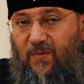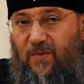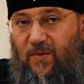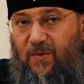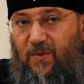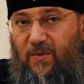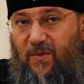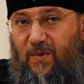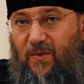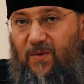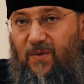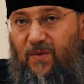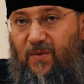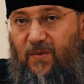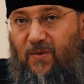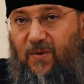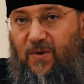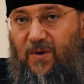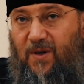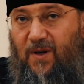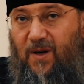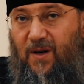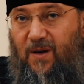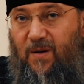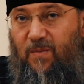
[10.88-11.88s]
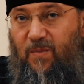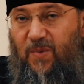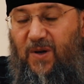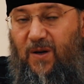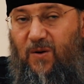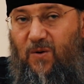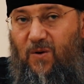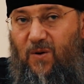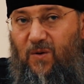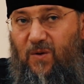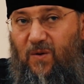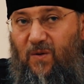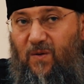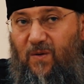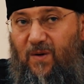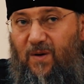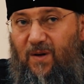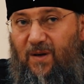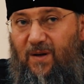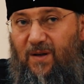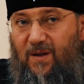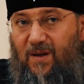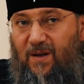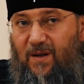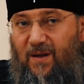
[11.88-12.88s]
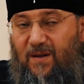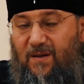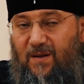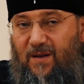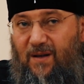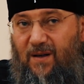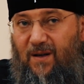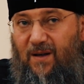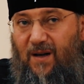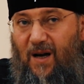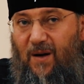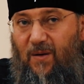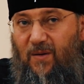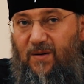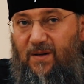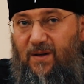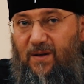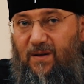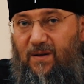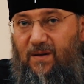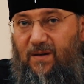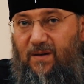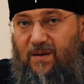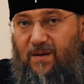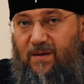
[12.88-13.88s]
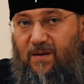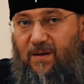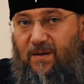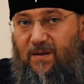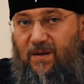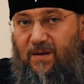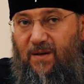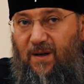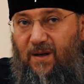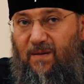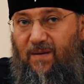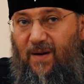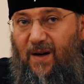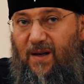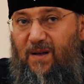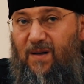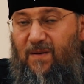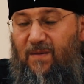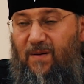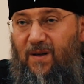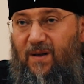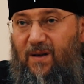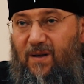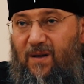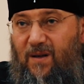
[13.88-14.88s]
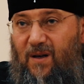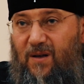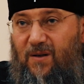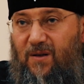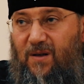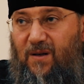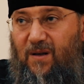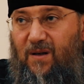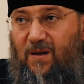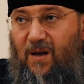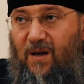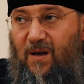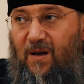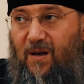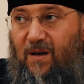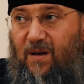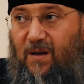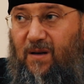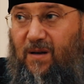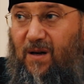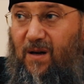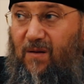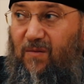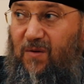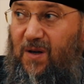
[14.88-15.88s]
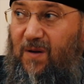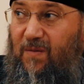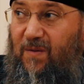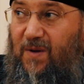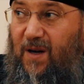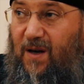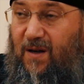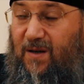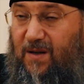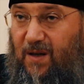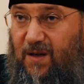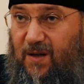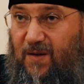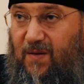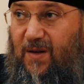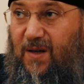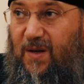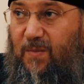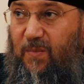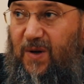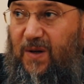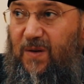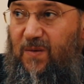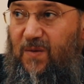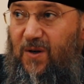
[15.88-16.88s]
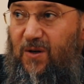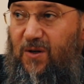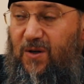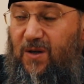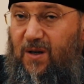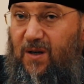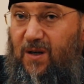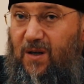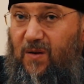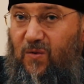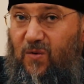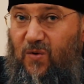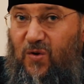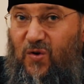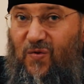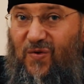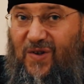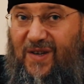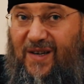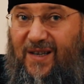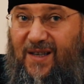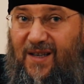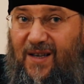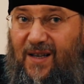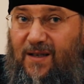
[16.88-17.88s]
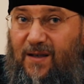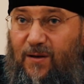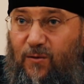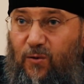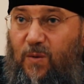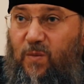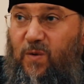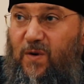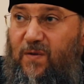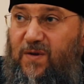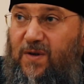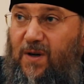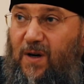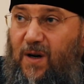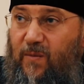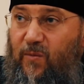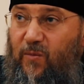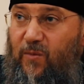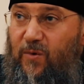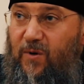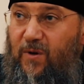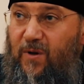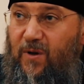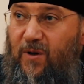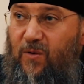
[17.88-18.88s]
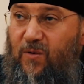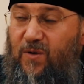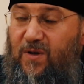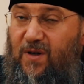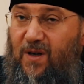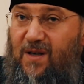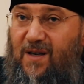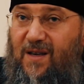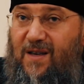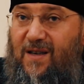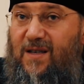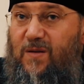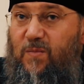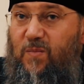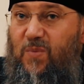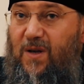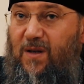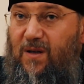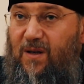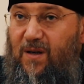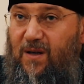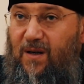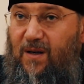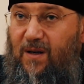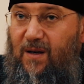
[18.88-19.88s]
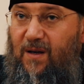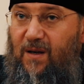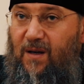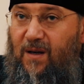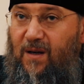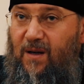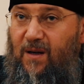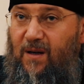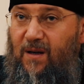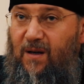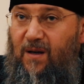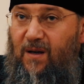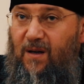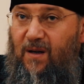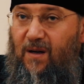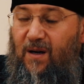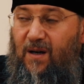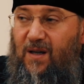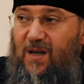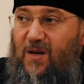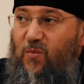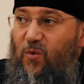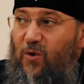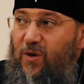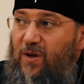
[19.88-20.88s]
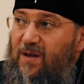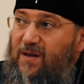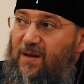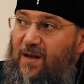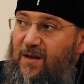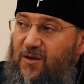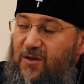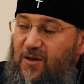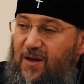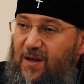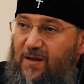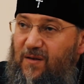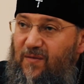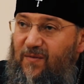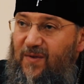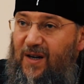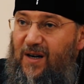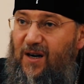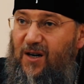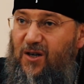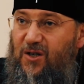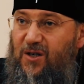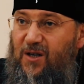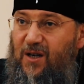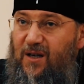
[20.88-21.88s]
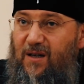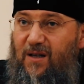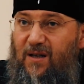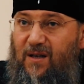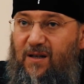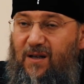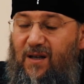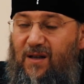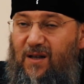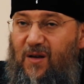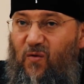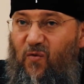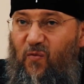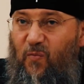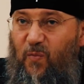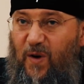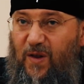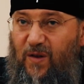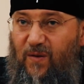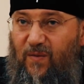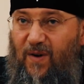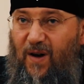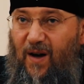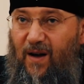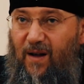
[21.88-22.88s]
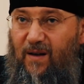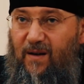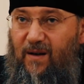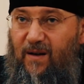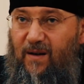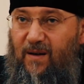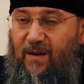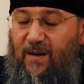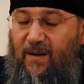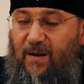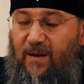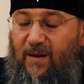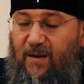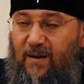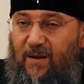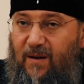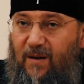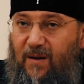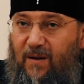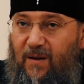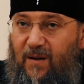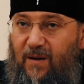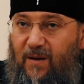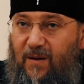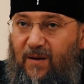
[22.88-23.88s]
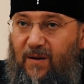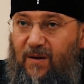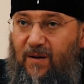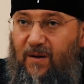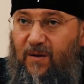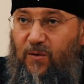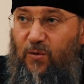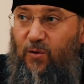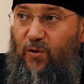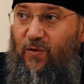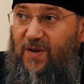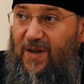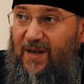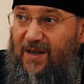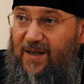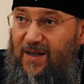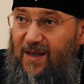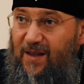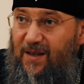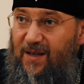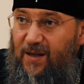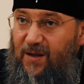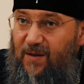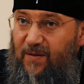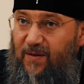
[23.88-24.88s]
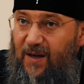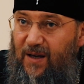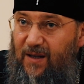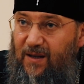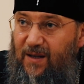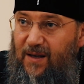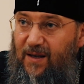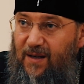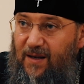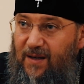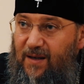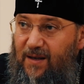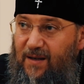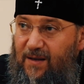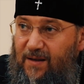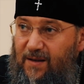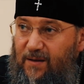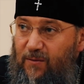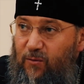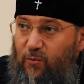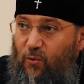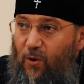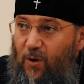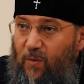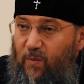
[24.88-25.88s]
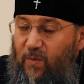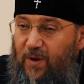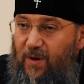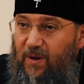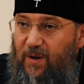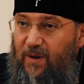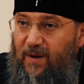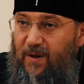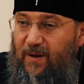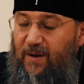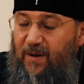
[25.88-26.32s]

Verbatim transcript: в, в тех приходов, где заха, захватывали наших, я удивляюсь, это действительно подвижники. То есть у них нет злобы все равно. То есть они избитые, они молятся сейчас в гараже или где там в подвале. Но у них нет этого, этой злобы.